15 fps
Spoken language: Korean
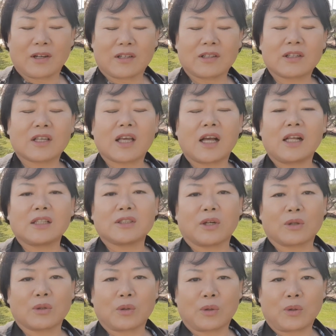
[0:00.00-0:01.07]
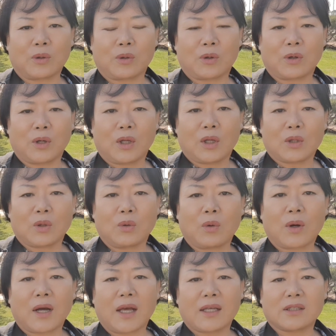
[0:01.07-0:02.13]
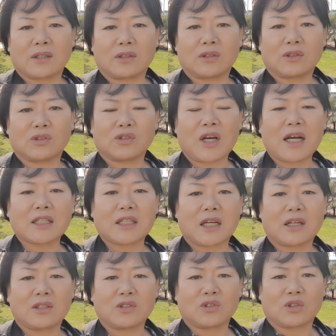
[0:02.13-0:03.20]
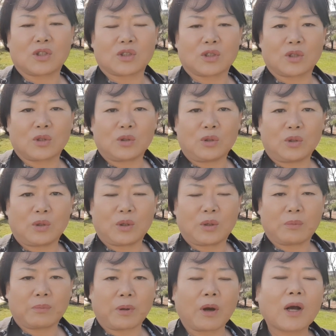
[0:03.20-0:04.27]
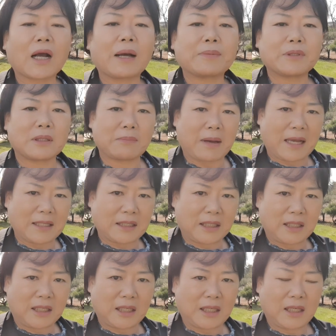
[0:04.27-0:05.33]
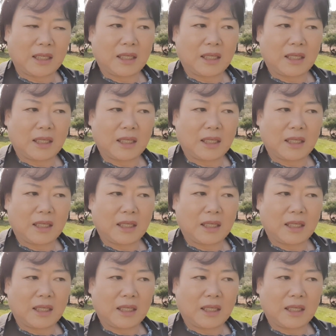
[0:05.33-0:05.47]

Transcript: 그렇게 할 정도로 농가에서는 수확량은 줄었어도 벽값이 많이